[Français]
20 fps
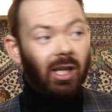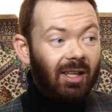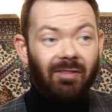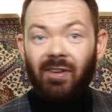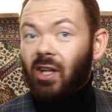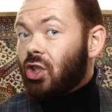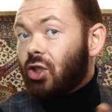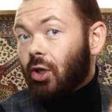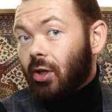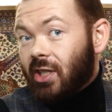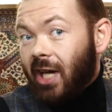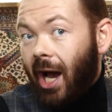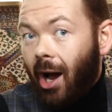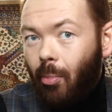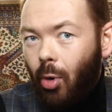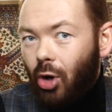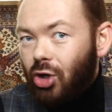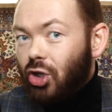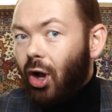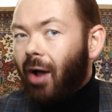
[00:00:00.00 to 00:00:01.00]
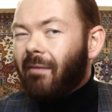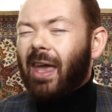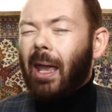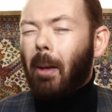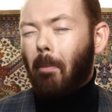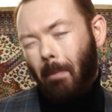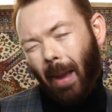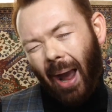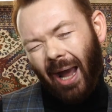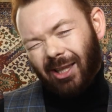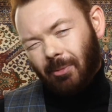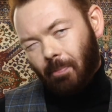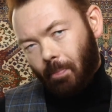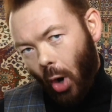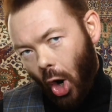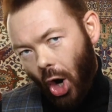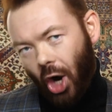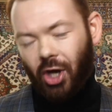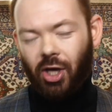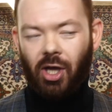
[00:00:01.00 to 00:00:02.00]
Il vient de sortir un morceau avec Bad
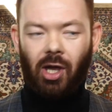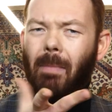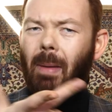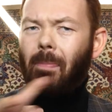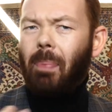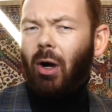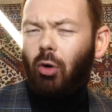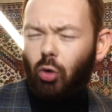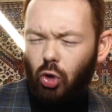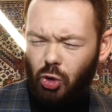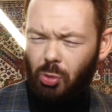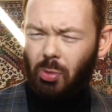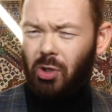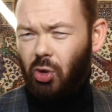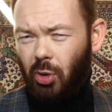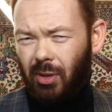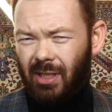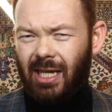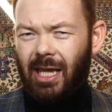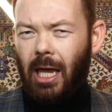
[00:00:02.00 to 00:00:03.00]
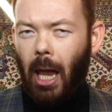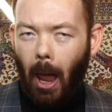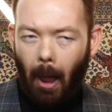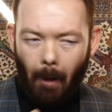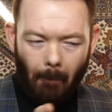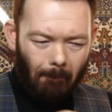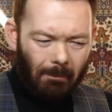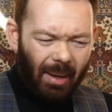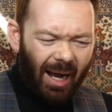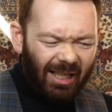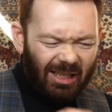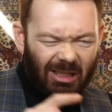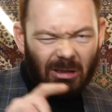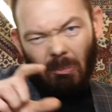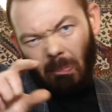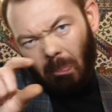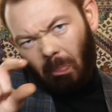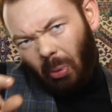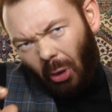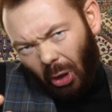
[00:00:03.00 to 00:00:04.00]
Boy. Mais par contre, je me suis dit,
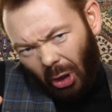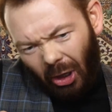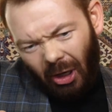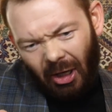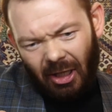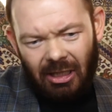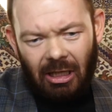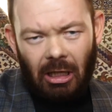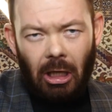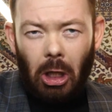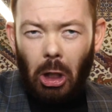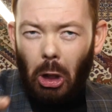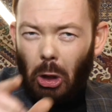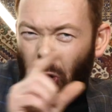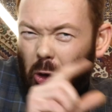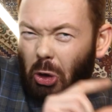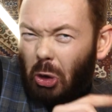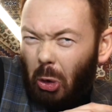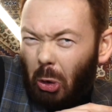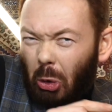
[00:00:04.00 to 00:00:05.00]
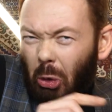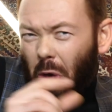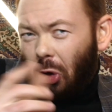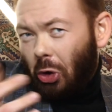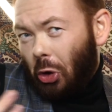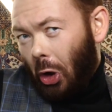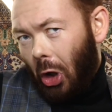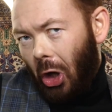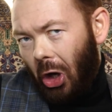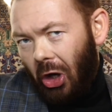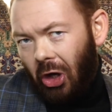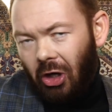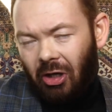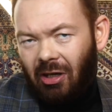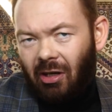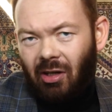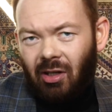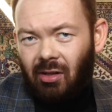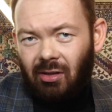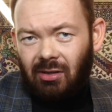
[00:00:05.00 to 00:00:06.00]
Bad Boy, Young
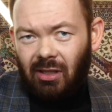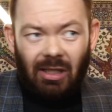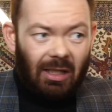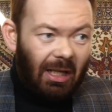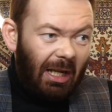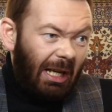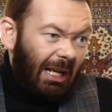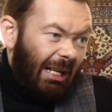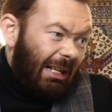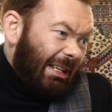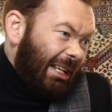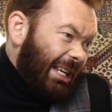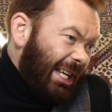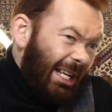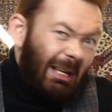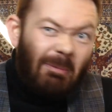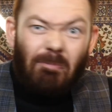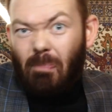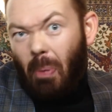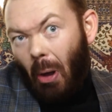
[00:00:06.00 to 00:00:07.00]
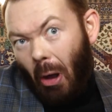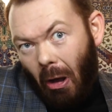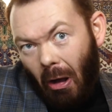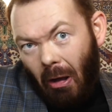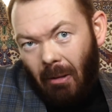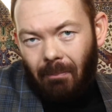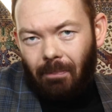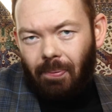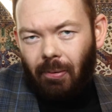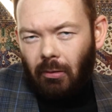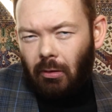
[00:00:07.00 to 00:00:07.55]
Thug, Lil Pump,